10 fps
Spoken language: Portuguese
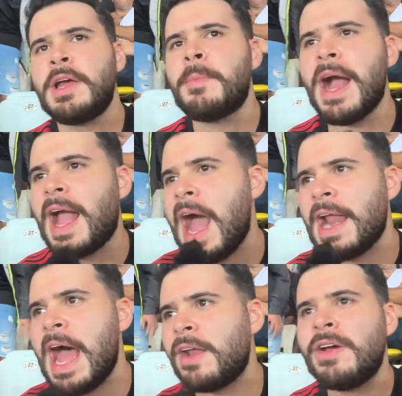Mas
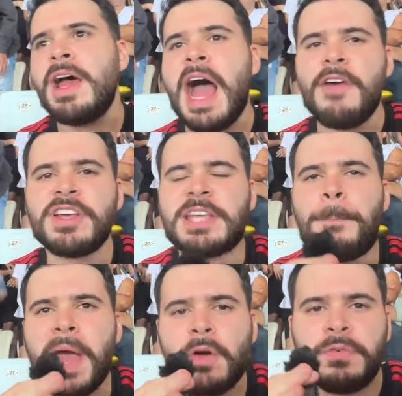caralho, aí você
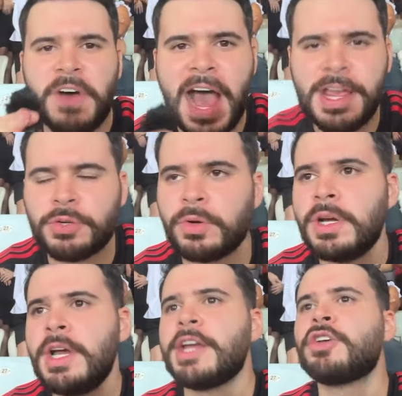pega o Vasco,
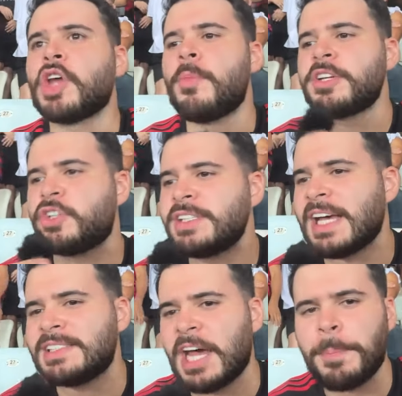que tomou de 2
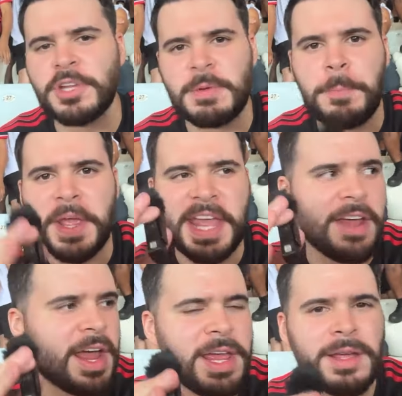a 0 pro time
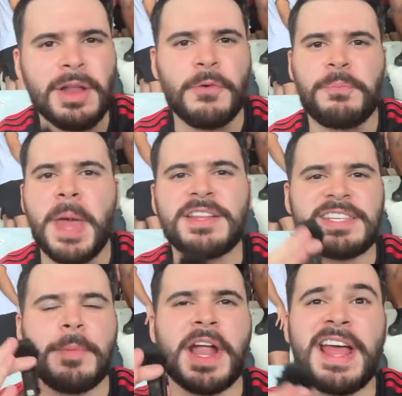pequeno aí, no meio de
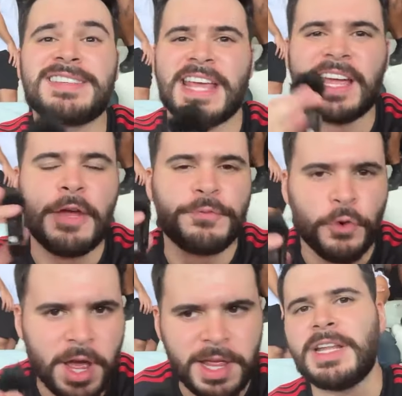semana, nem sei quem
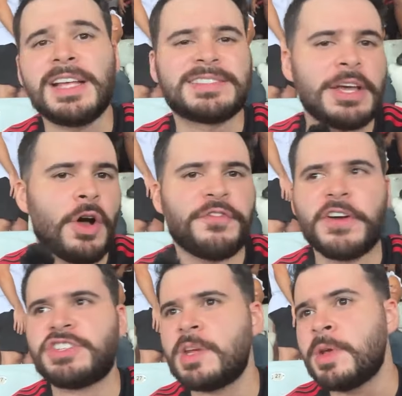foi, nem sei qual foi o
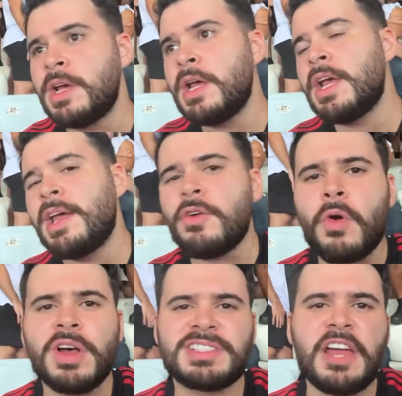time e não
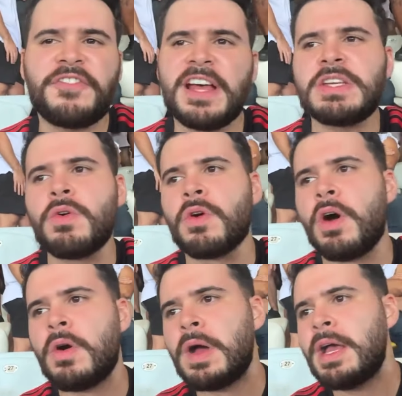consegue fazer um
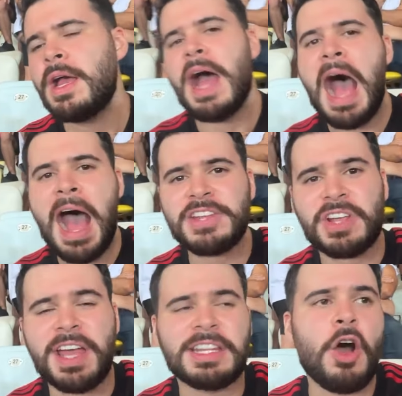gol. A
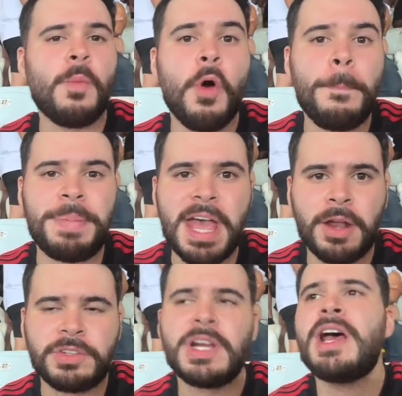Rascaeta arrumou um
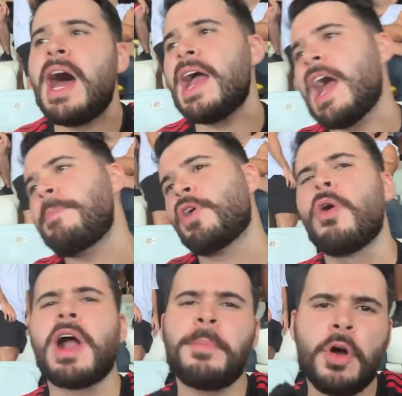pênalti. Aí Gabigol,
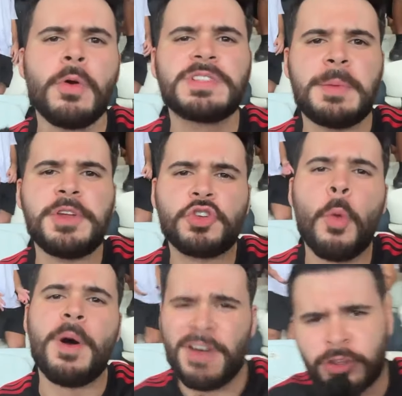Gabigol, você me
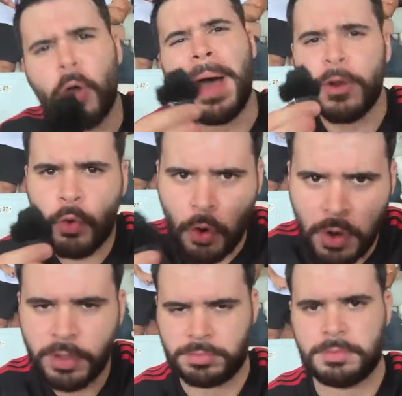desculpa, vai tomar no cu,
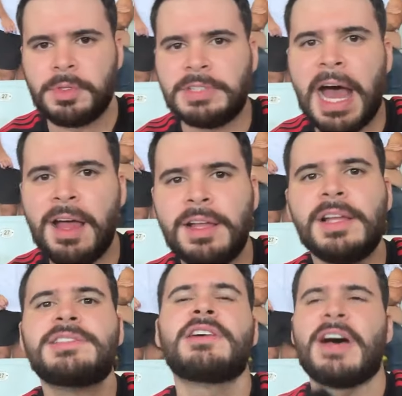tá?
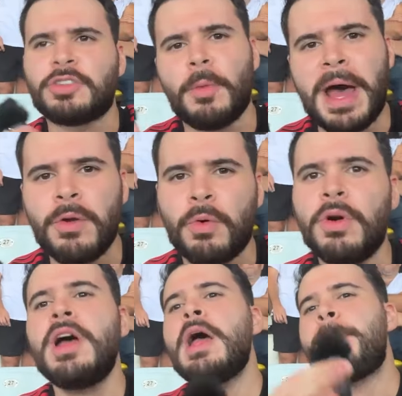Você vai tomar no cu.
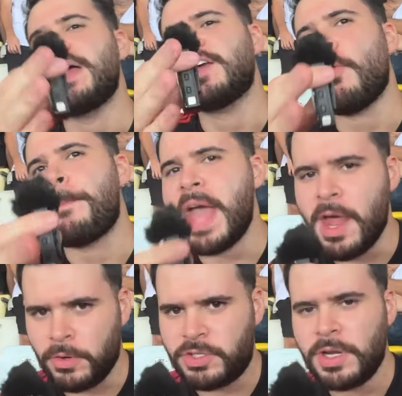Perdeu um
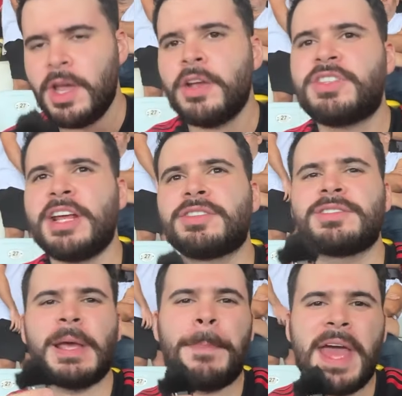pênalti. gente, que
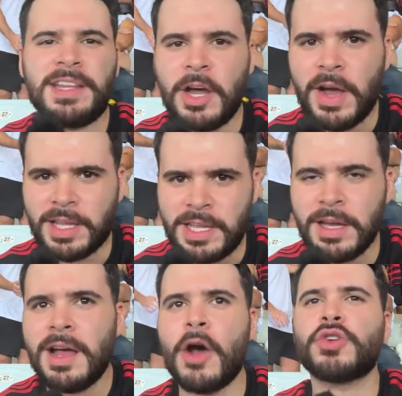você perdeu aqui,
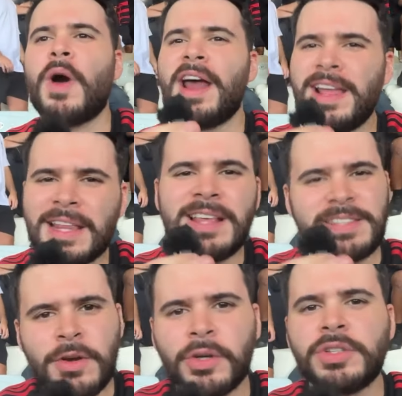aos
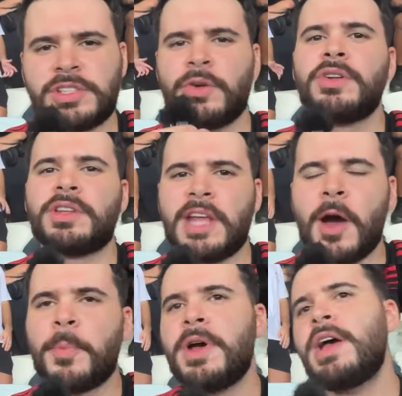45 do segundo
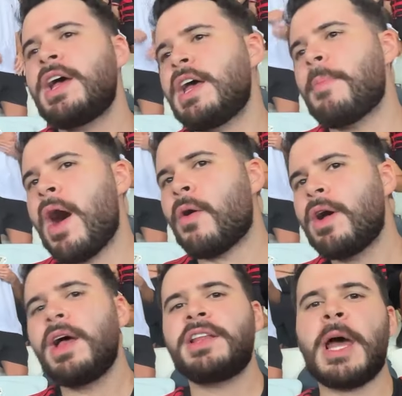tempo. Irmão,
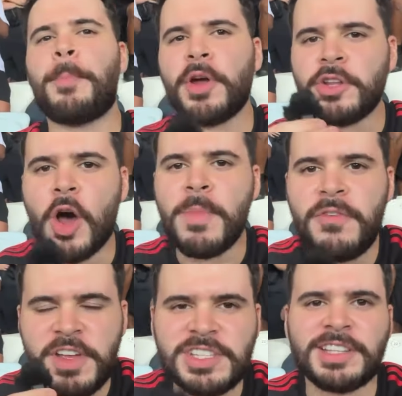depois do
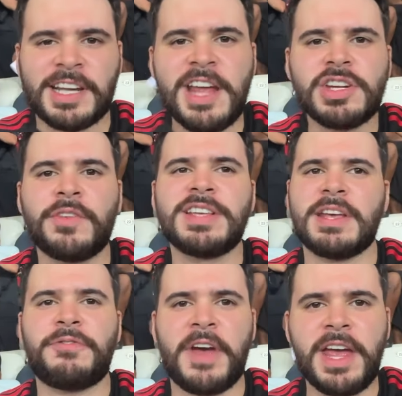2023 que você
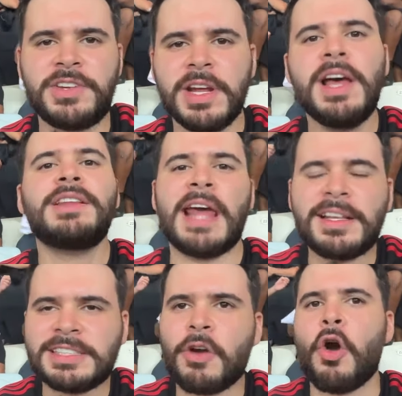fez, tem
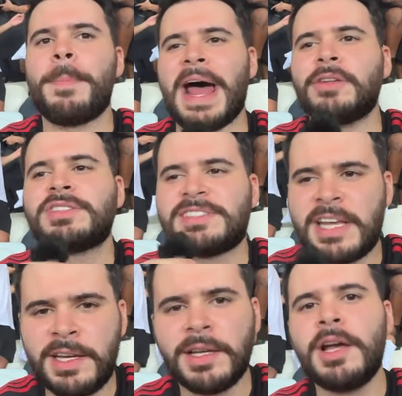que ser cobrado
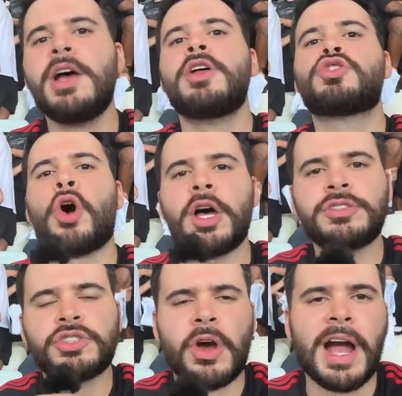sim.
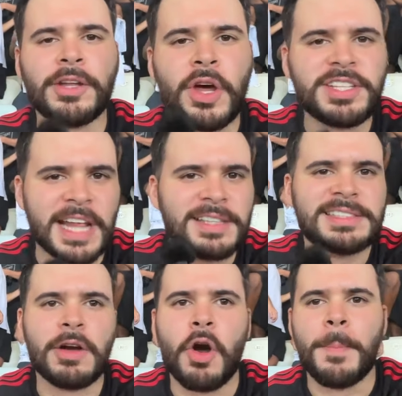Todos os jogadores têm que
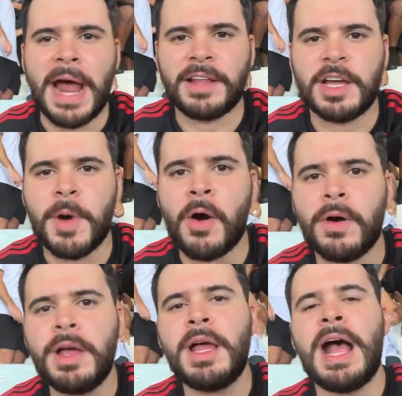ser cobrados, irmão.
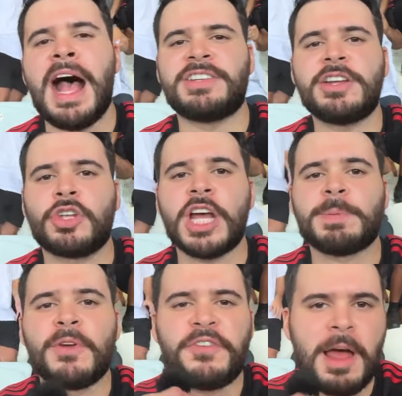A gente torce
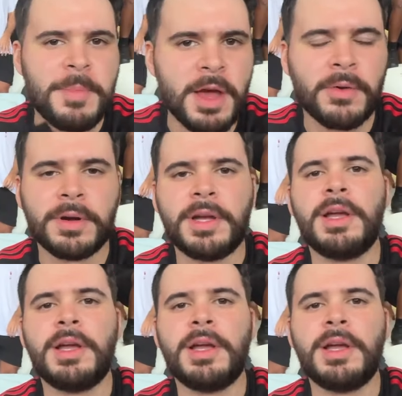pelo Flamengo.